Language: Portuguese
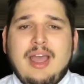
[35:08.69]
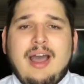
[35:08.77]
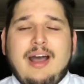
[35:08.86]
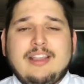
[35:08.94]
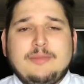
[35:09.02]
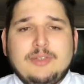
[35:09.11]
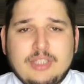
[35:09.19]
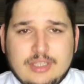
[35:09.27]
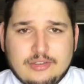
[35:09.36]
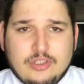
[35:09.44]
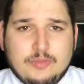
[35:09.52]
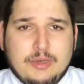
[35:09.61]
as
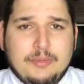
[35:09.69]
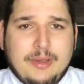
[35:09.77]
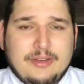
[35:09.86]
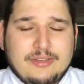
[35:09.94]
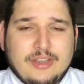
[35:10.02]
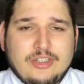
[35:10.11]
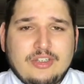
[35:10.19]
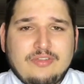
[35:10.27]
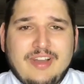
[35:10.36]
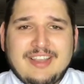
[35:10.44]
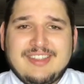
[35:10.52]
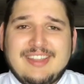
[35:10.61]
medidas dos preparos que a gente
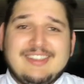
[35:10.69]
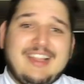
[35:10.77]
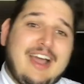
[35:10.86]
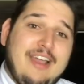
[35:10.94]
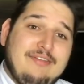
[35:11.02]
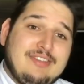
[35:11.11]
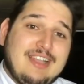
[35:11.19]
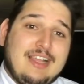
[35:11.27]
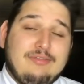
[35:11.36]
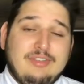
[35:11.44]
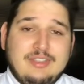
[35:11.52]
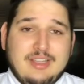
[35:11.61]
faz nas lives lá
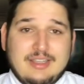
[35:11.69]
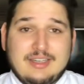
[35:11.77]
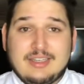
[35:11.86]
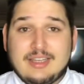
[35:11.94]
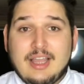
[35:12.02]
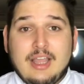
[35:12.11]
do Instagram,